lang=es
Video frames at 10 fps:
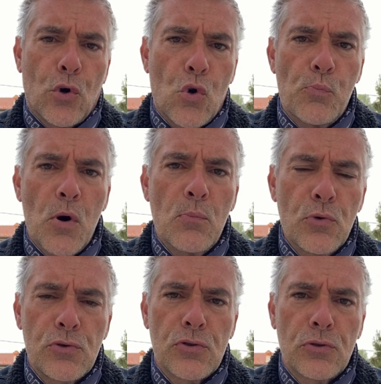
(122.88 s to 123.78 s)
ocupó
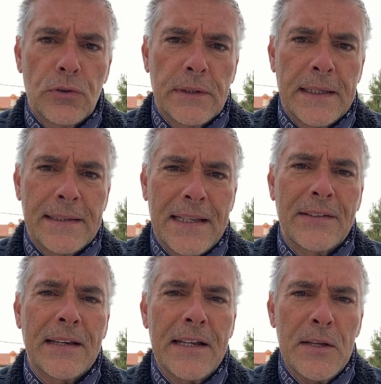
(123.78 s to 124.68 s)
mucho de
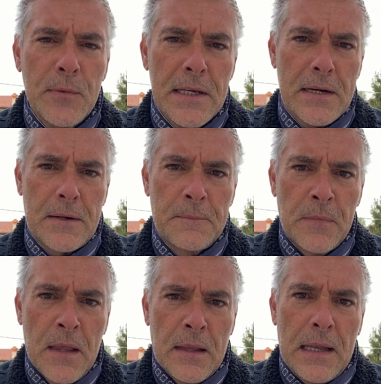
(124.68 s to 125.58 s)
describir
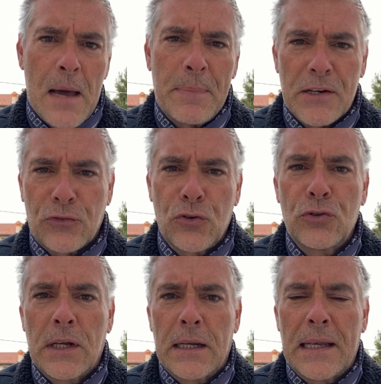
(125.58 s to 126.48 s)
la
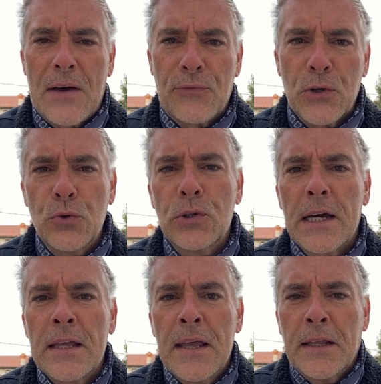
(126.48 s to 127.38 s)
persona, la
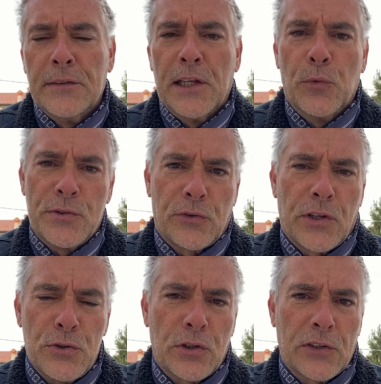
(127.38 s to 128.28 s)
figura de nuestro
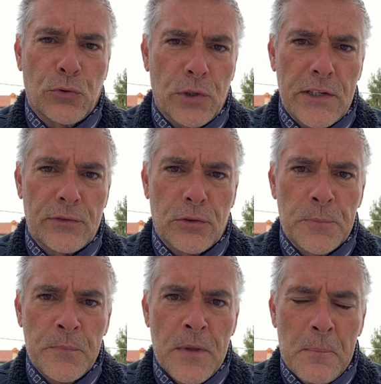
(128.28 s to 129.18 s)
Señor
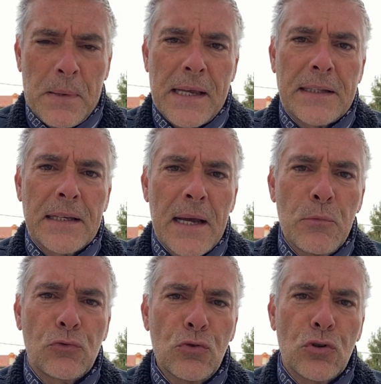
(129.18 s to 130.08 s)
Jesucristo, para que
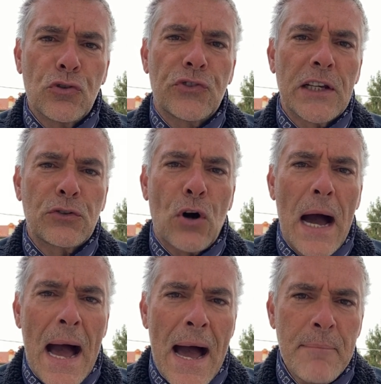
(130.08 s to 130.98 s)
tengamos un concepto
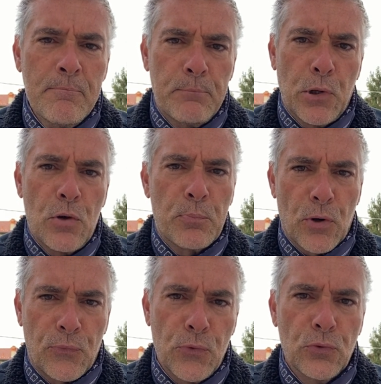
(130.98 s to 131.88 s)
amplio y
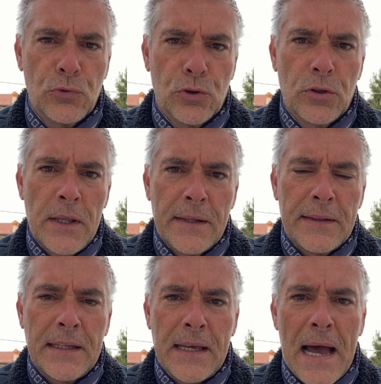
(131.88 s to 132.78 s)
profundo
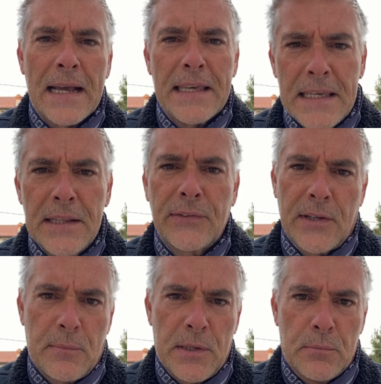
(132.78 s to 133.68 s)
de a quién
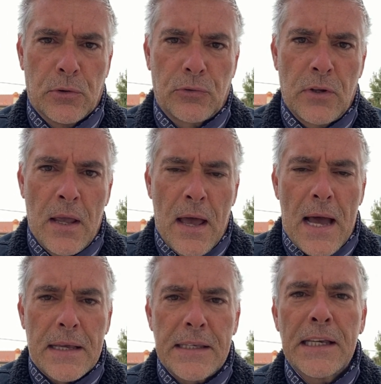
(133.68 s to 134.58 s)
servimos,
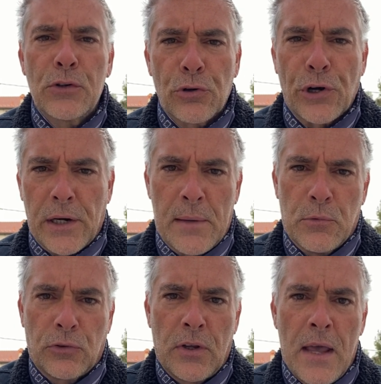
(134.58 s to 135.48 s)
a quién
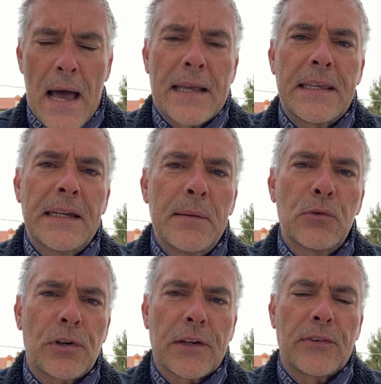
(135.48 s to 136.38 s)
honramos, a quién
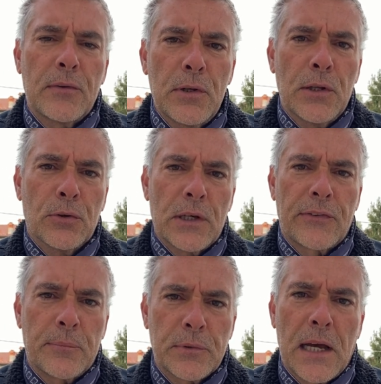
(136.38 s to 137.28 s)
hemos recibido y
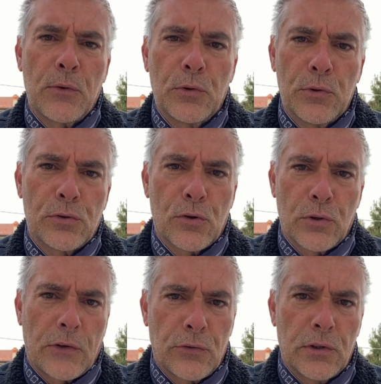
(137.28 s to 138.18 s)
aceptado en nuestros
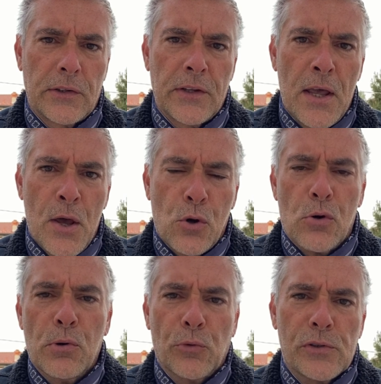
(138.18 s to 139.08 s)
corazones
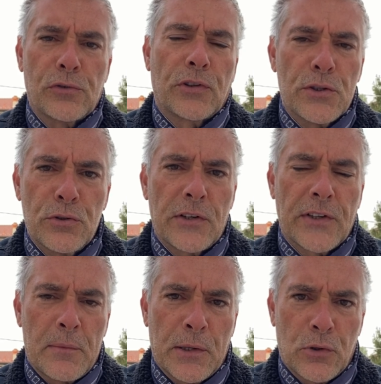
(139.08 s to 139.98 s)
como nuestro Señor y
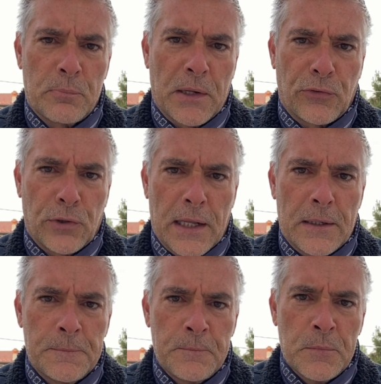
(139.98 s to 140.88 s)
Salvador
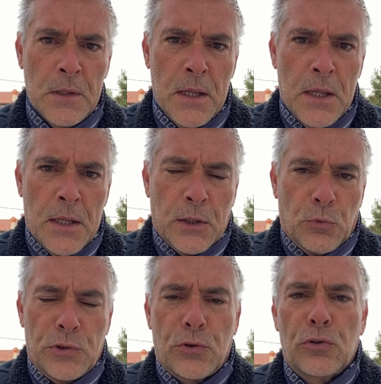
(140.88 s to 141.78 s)
personal.
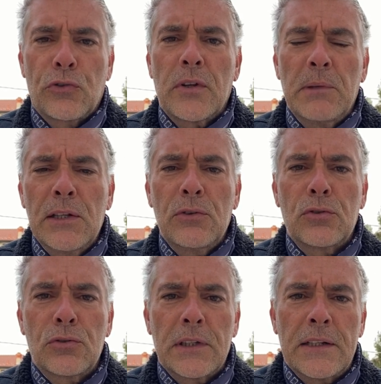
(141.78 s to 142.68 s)
Nuestro
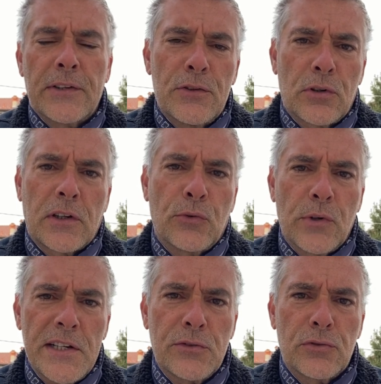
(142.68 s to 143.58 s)
conocimiento del Señor
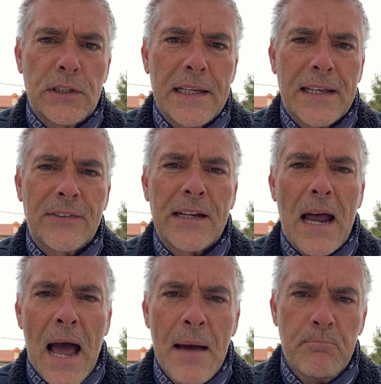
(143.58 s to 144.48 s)
Jesucristo tiene que
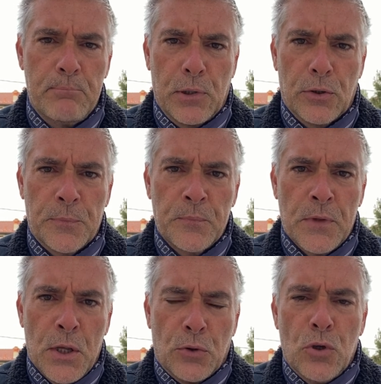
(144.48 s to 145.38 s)
ser amplio,
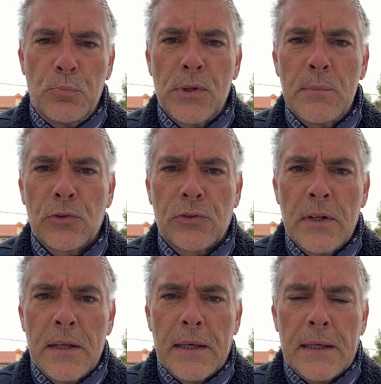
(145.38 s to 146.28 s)
no podemos
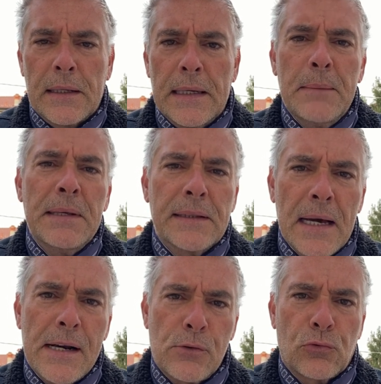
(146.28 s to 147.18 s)
eh,
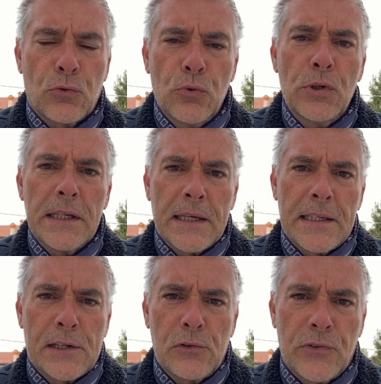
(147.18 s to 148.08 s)
limitarnos única
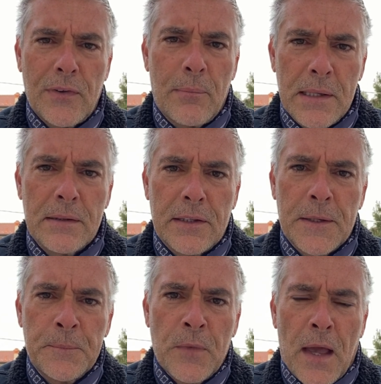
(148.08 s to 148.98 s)
y
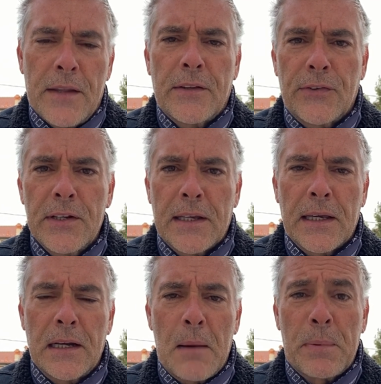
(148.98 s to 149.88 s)
exclusivamente a decir
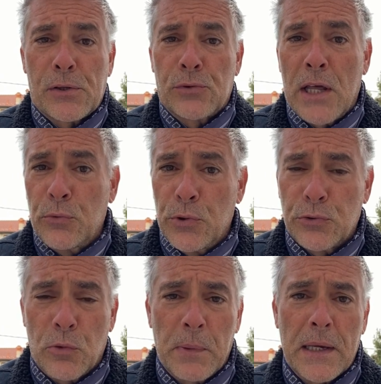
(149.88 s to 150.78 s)
que Él ha perdonado
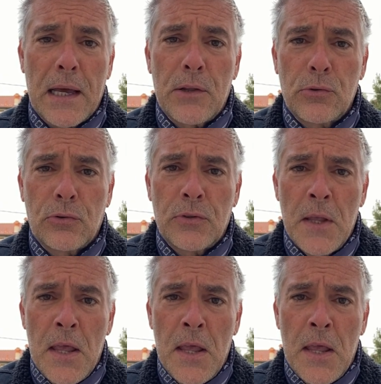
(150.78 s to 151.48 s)
nuestros pecados,